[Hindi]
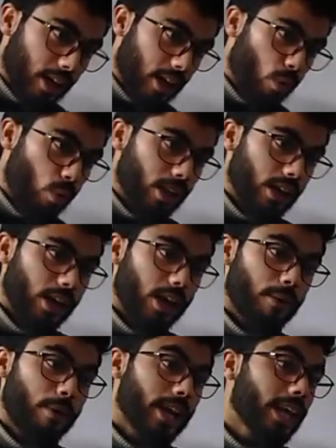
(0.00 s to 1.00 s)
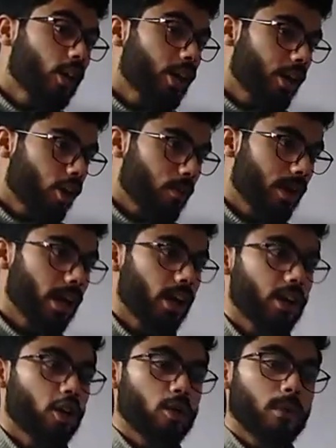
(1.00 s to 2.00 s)
देखा हुआ था हमारे इकोनिया डोरमेटा
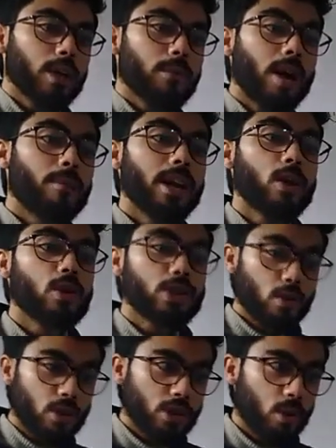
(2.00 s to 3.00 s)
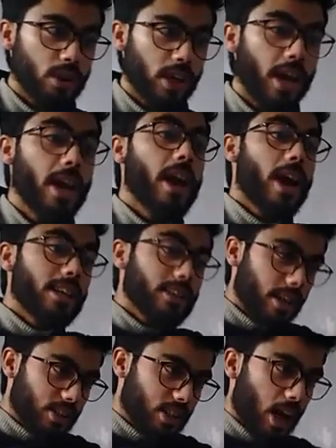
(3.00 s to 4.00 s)
इकोनिया डोरमेटा में हमारे कौन से कौन से होते
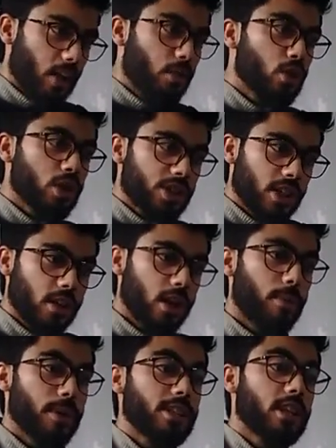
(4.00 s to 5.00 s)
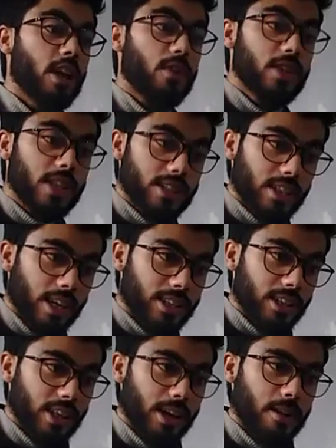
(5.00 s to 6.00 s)
हैं चार फिश होते हैं सी का कमर सी चार फिश कहाँ से कर
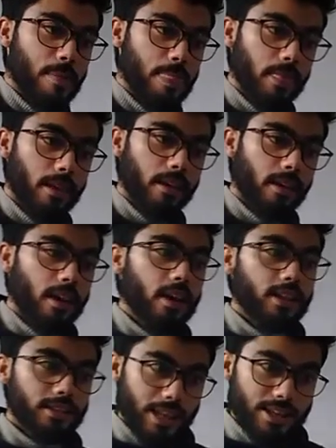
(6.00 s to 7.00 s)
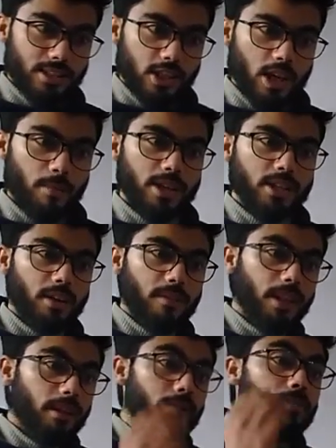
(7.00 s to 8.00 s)
देता है तेज से शाबाश
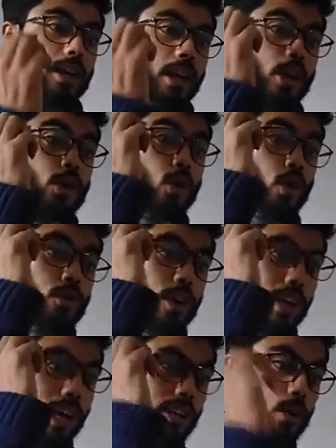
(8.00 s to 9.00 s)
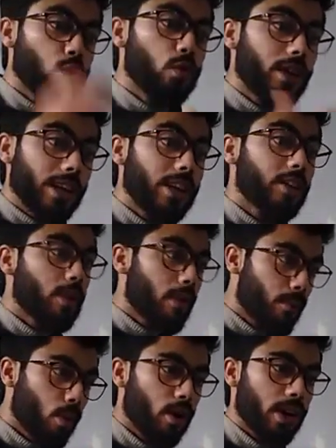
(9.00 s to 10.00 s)
टू फीट अंदर टू फीट अंदर डर्मल
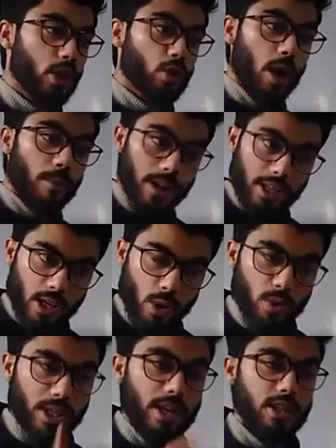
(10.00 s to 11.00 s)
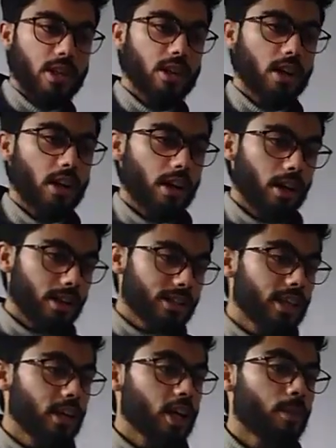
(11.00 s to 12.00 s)
ब्रोंकाई जो हमारा ये होता है
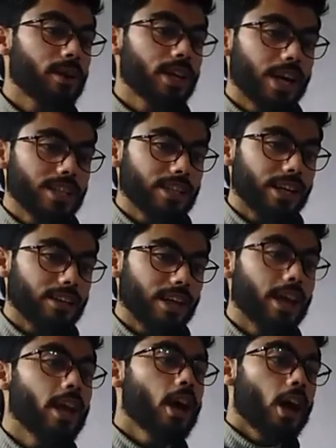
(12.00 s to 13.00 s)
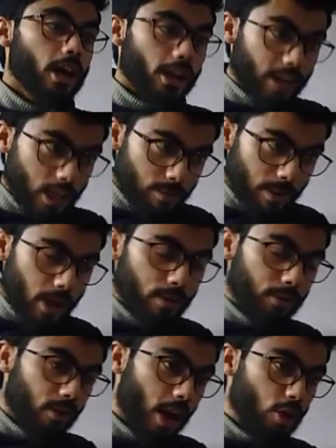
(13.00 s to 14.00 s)
सी का कमर ये कहाँ से करता है
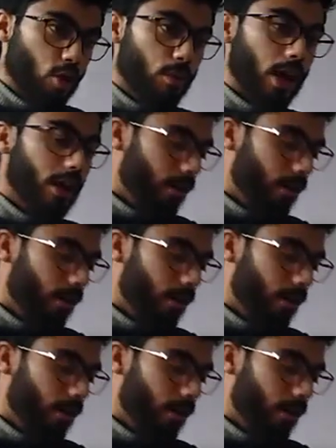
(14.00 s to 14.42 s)
ट्रैक्यूब